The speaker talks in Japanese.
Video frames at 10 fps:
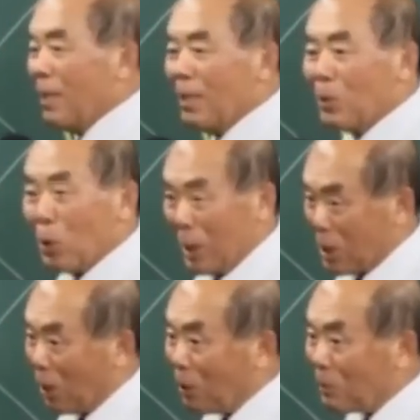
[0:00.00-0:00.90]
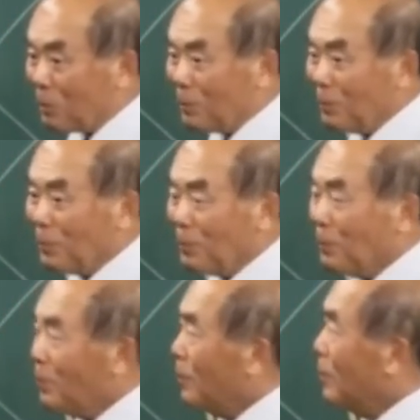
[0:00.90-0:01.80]
そうでしたろ
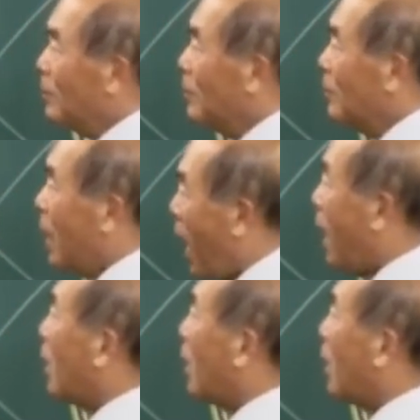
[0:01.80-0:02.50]
で